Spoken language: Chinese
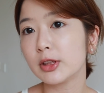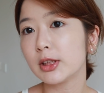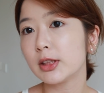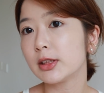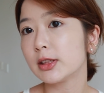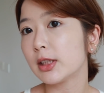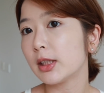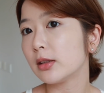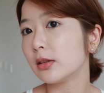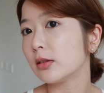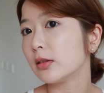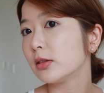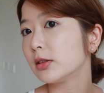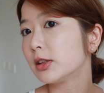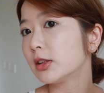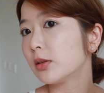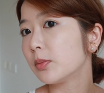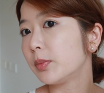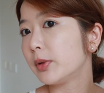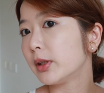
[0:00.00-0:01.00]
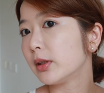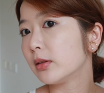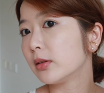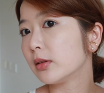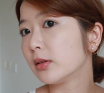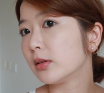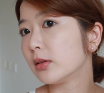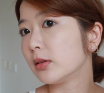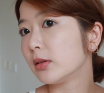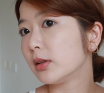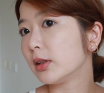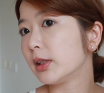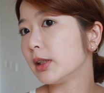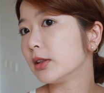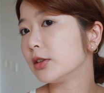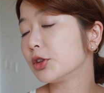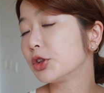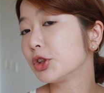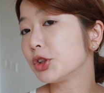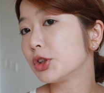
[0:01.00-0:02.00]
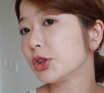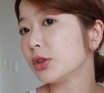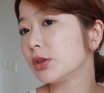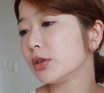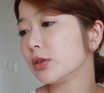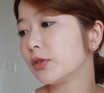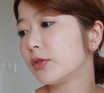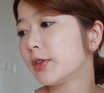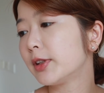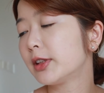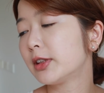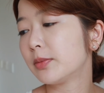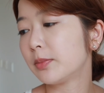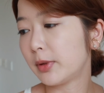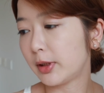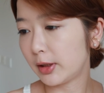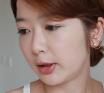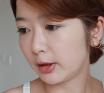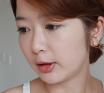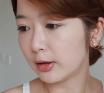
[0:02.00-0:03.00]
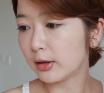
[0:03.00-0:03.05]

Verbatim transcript: 现在呢，这边的脸是 Fitme，